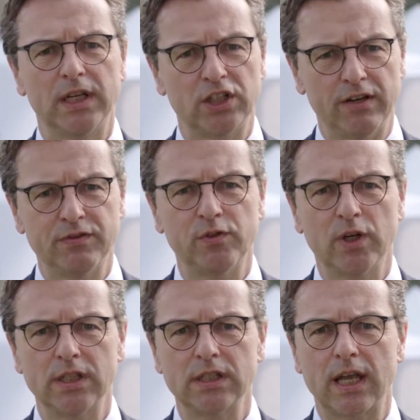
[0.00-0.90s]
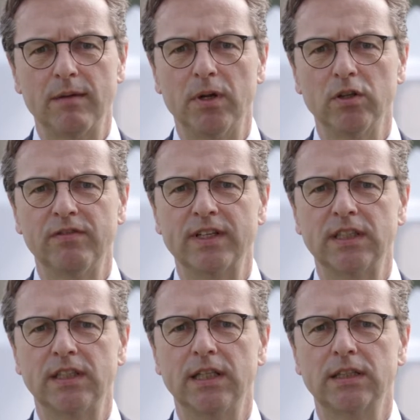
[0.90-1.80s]
Geschäftsführer des Kepler
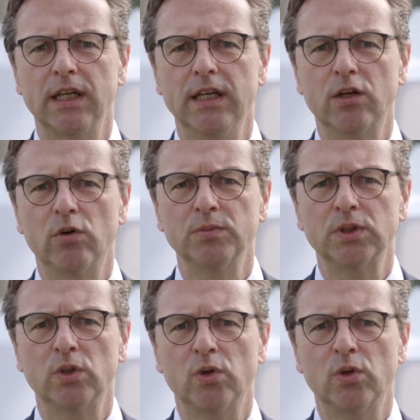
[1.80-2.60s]
Universitätsklinikums